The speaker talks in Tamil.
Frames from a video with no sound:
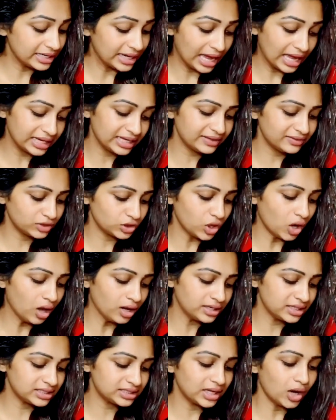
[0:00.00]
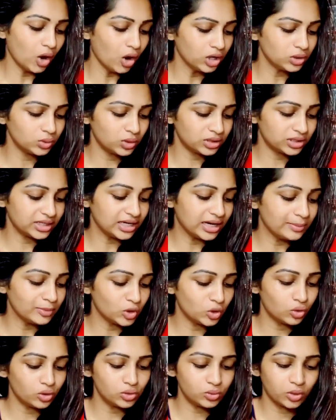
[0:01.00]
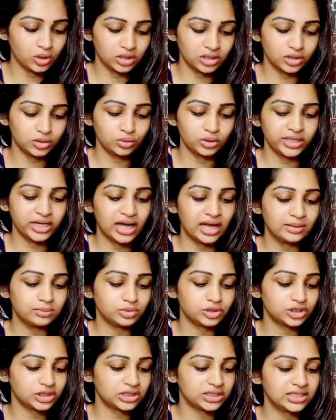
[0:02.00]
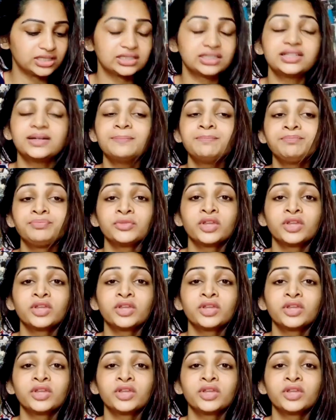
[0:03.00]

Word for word: நானே வந்து ஆனஸ்டாக ஹாட் வாட்டர் இல்லாமல் கோல்ட் வாட்டரில் குளிக்க ஆரம்பிச்சதுலேருந்து